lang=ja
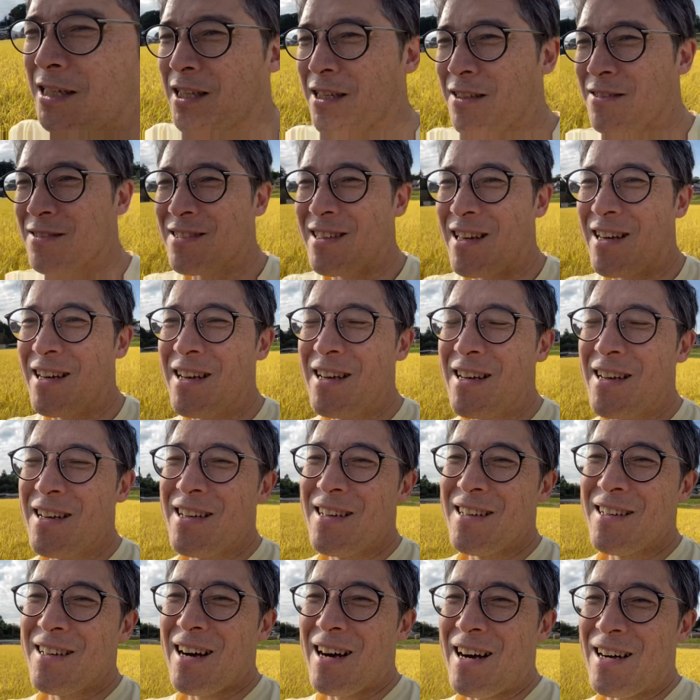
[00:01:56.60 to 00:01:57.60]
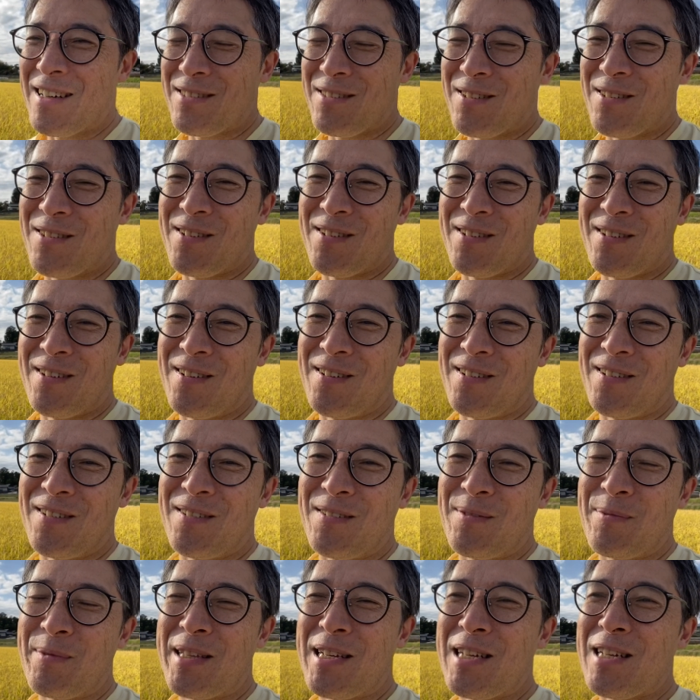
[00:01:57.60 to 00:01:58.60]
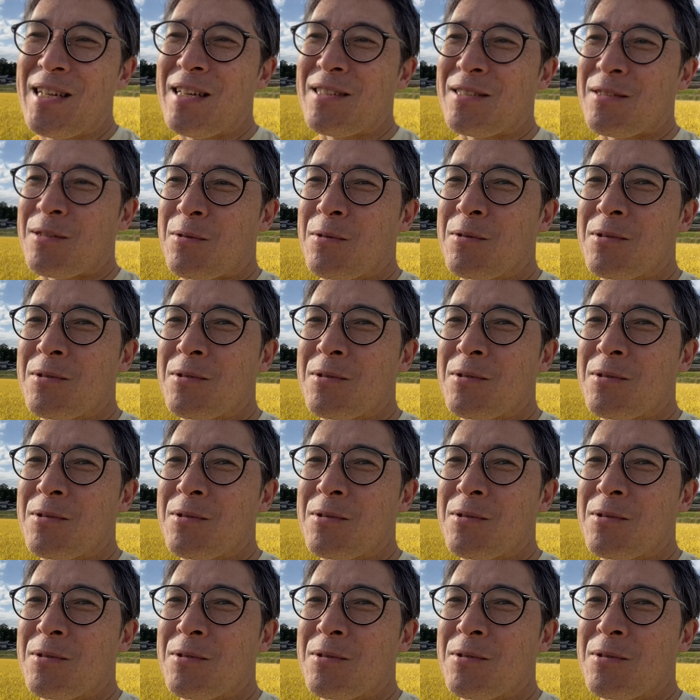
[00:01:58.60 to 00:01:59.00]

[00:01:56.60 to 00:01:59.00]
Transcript: てるんで、あのー、見れないですけど、